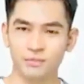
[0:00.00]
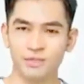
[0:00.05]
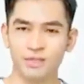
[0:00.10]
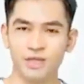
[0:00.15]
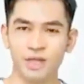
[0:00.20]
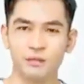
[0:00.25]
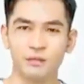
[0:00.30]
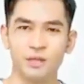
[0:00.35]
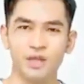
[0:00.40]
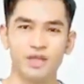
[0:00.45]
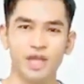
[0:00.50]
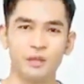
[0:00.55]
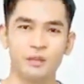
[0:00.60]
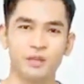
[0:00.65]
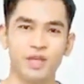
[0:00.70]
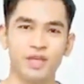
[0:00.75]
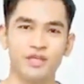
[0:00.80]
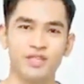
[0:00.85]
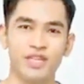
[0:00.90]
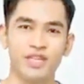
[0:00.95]
Sebuah
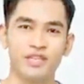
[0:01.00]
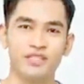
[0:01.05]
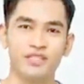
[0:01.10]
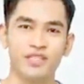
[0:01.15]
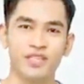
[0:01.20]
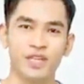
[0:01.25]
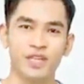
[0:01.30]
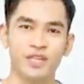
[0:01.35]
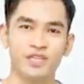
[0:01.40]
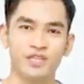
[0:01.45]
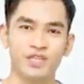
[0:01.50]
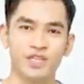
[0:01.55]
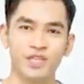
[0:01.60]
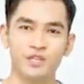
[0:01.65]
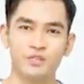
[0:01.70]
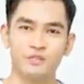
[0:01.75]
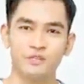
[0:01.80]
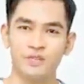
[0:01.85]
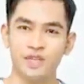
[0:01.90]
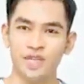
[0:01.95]
lubang besar yang
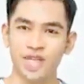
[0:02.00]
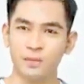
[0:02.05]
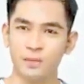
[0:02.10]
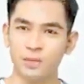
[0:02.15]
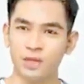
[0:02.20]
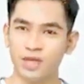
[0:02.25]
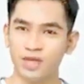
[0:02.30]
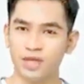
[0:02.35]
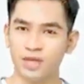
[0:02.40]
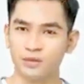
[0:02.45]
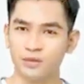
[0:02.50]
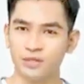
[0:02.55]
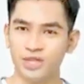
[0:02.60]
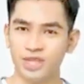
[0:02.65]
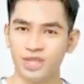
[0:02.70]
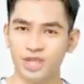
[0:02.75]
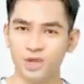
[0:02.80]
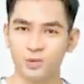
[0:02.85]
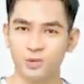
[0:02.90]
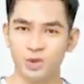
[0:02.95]
dalam diledakkan
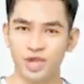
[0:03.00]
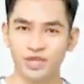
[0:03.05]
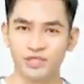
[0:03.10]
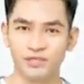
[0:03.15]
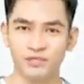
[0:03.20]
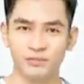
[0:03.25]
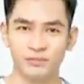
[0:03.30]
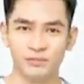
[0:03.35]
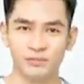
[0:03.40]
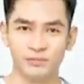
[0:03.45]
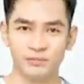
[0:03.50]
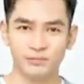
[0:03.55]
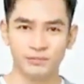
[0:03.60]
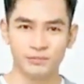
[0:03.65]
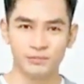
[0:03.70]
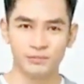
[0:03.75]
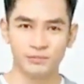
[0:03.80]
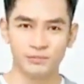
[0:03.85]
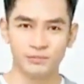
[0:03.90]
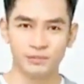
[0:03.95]
dari seluruh
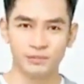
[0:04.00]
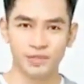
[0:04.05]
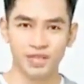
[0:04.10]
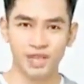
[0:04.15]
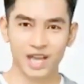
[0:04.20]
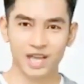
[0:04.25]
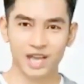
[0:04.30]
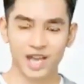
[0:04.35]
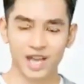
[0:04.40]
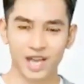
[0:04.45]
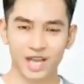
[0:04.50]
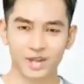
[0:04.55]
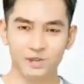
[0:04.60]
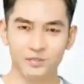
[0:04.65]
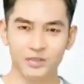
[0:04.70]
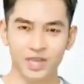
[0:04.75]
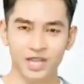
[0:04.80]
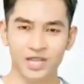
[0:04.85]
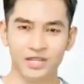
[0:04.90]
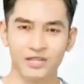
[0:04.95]
tanah.
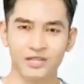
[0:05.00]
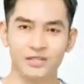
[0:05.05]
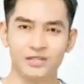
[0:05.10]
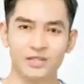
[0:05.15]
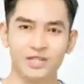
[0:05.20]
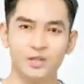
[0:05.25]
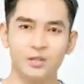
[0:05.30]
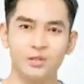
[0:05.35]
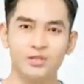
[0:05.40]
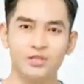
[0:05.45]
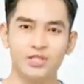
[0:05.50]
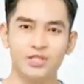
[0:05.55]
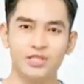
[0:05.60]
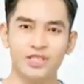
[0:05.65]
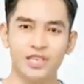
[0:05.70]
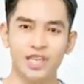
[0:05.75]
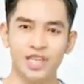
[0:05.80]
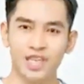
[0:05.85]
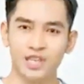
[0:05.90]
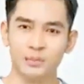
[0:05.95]

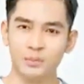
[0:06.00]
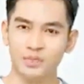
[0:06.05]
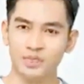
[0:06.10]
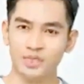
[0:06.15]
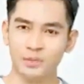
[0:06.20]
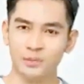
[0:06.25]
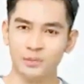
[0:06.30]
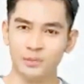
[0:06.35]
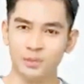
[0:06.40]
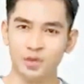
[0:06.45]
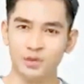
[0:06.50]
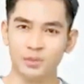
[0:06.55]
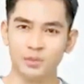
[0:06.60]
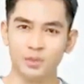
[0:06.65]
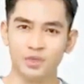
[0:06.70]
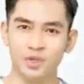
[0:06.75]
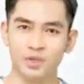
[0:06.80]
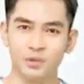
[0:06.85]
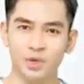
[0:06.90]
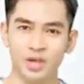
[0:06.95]
PFFT
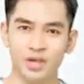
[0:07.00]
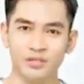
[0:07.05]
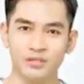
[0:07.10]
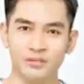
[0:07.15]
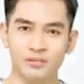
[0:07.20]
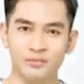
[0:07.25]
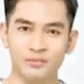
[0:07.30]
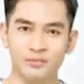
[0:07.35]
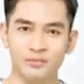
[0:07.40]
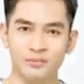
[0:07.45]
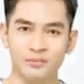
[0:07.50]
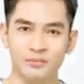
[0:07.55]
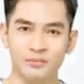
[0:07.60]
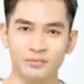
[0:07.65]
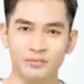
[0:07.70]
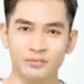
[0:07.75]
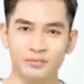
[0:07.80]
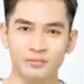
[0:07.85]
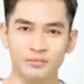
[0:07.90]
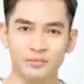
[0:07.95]
Daniel
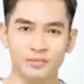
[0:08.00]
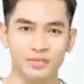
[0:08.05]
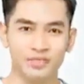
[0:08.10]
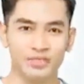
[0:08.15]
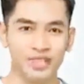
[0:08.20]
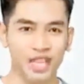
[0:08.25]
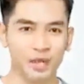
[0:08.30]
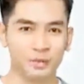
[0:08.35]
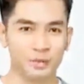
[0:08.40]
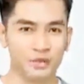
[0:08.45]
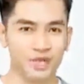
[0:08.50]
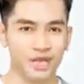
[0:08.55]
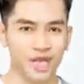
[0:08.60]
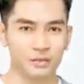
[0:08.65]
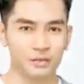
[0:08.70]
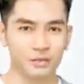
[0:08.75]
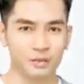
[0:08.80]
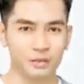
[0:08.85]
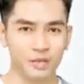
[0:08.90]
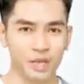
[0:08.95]
terus memuntahkan
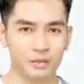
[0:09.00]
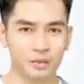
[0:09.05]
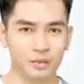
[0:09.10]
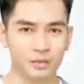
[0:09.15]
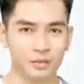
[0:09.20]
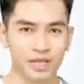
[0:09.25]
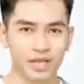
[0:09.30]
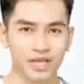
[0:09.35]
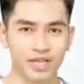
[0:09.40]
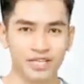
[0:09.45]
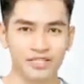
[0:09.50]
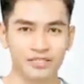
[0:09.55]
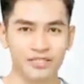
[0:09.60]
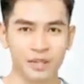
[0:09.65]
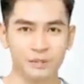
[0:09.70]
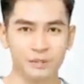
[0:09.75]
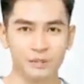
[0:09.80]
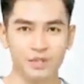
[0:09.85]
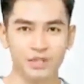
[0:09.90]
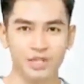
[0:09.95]
darah dari
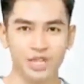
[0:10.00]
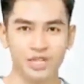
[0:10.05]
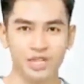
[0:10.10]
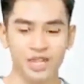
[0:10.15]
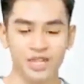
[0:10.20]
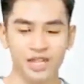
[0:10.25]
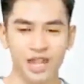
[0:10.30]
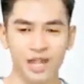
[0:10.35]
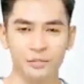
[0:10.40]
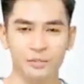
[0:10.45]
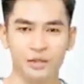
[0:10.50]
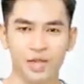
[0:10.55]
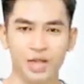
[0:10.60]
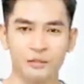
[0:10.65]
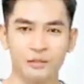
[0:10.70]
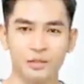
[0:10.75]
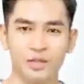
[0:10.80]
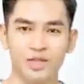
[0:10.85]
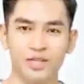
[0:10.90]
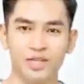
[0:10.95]
mulutnya,
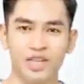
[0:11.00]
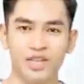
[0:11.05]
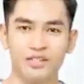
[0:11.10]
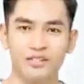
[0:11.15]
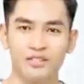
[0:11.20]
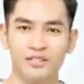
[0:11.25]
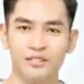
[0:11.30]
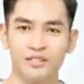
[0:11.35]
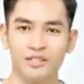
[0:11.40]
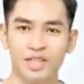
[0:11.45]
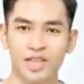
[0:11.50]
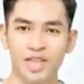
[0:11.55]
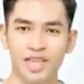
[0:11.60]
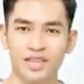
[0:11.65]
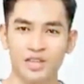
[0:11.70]
wajahnya sangat pucat,